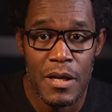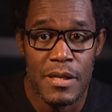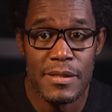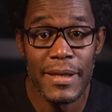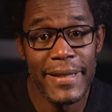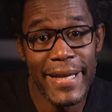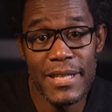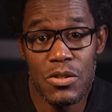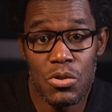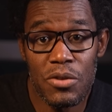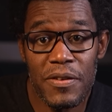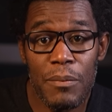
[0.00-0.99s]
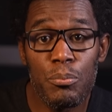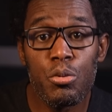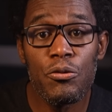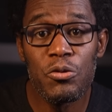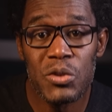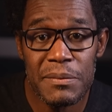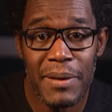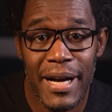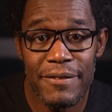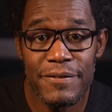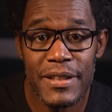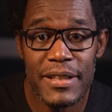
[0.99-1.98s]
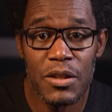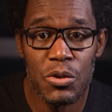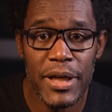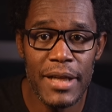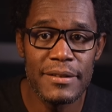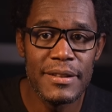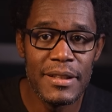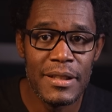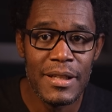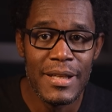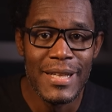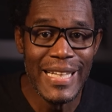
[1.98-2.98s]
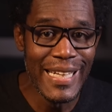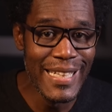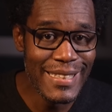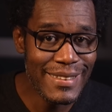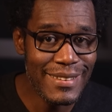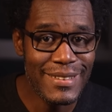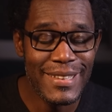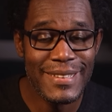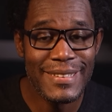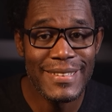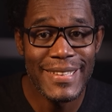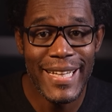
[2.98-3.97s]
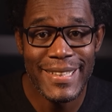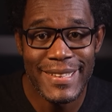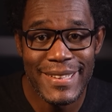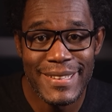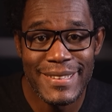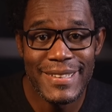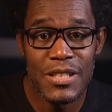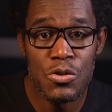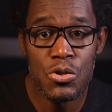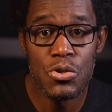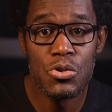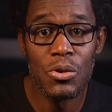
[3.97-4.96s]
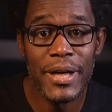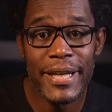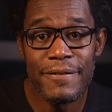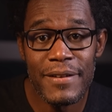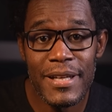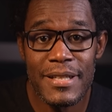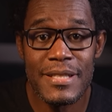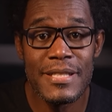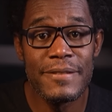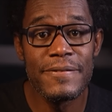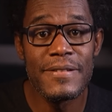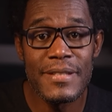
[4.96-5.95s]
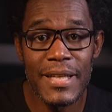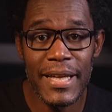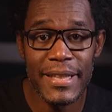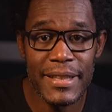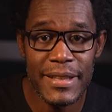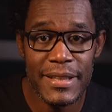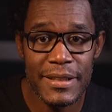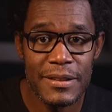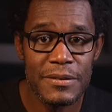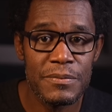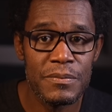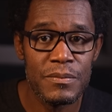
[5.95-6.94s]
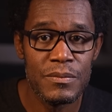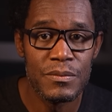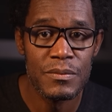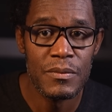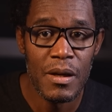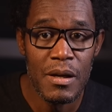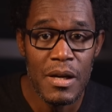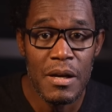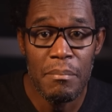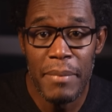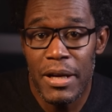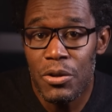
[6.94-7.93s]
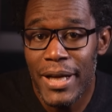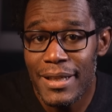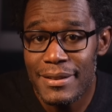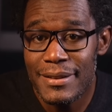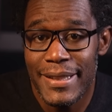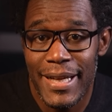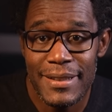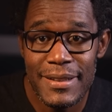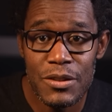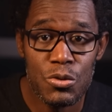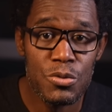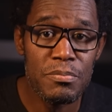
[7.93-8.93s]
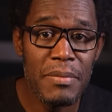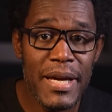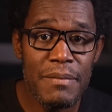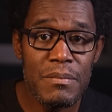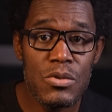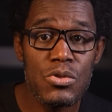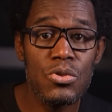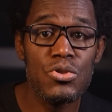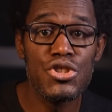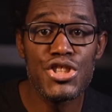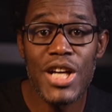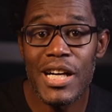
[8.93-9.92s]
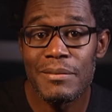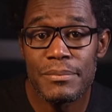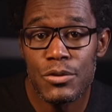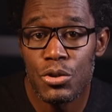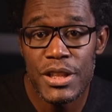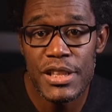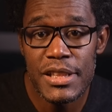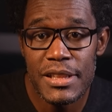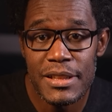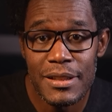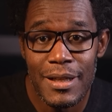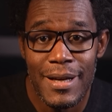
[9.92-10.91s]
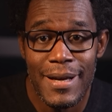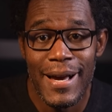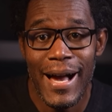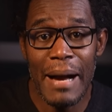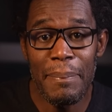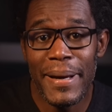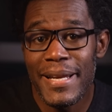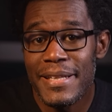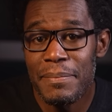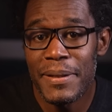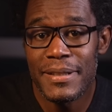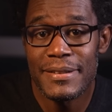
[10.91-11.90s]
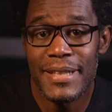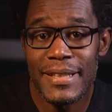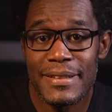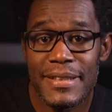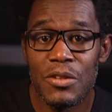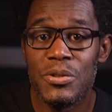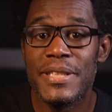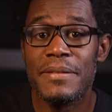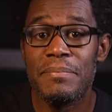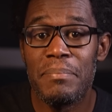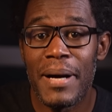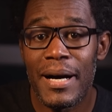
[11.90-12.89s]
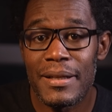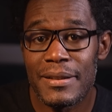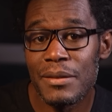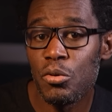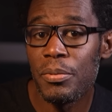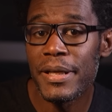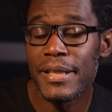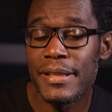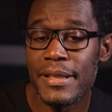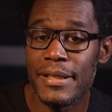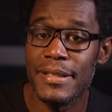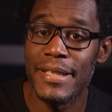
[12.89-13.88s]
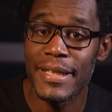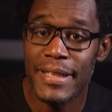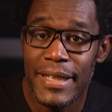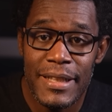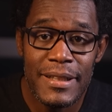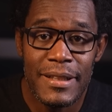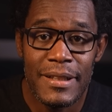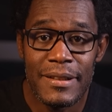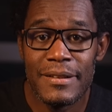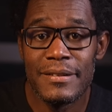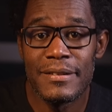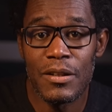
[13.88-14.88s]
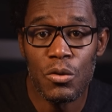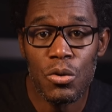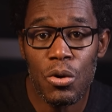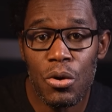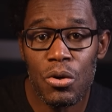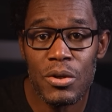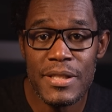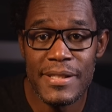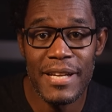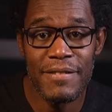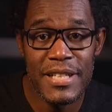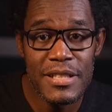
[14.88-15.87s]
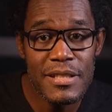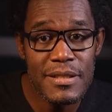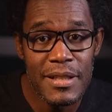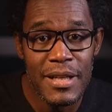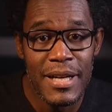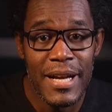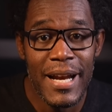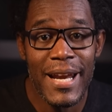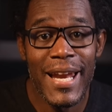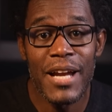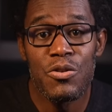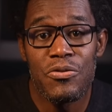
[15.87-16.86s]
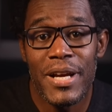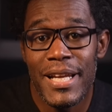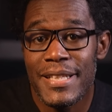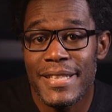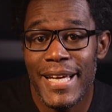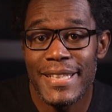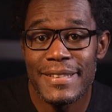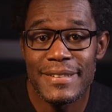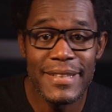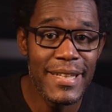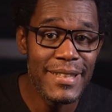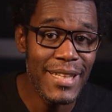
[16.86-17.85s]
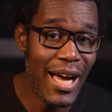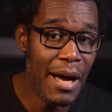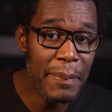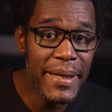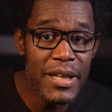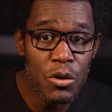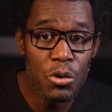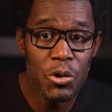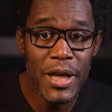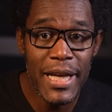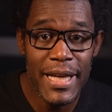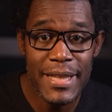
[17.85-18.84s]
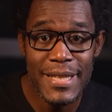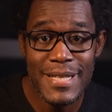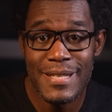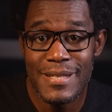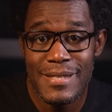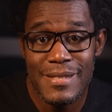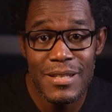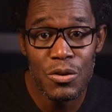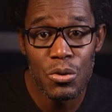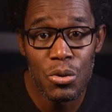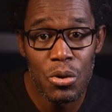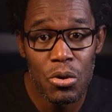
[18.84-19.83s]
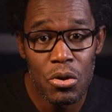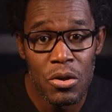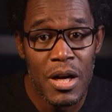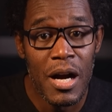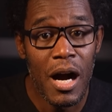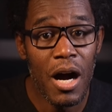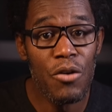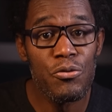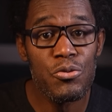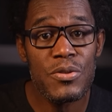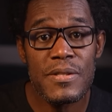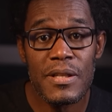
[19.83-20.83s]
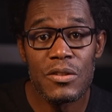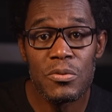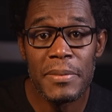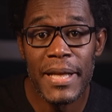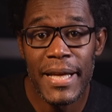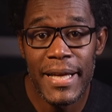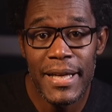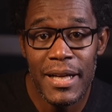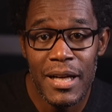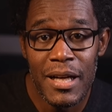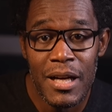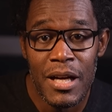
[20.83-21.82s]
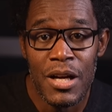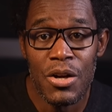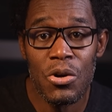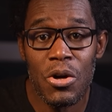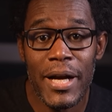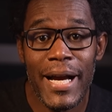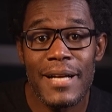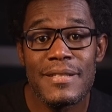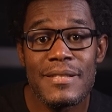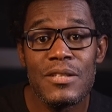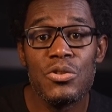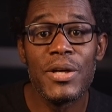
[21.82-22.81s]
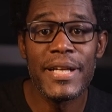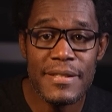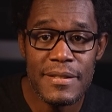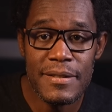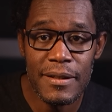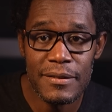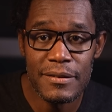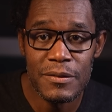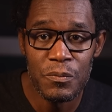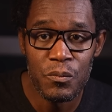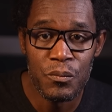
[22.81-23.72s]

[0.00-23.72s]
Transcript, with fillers: Cette catastrophe a profondément affecté le quartier, laissant des cicatrices qui se sont révélées difficiles à guérir. Mais le quartier gardait tout de même son charme d'origine. Après l'indépendance d'Haïti et le départ des propriétaires terriens, ces colons esclavagistes, la nouvelle élite haïtienne a pris le relais des anciens colons en faisant de Bel Air leur quartier de résidence.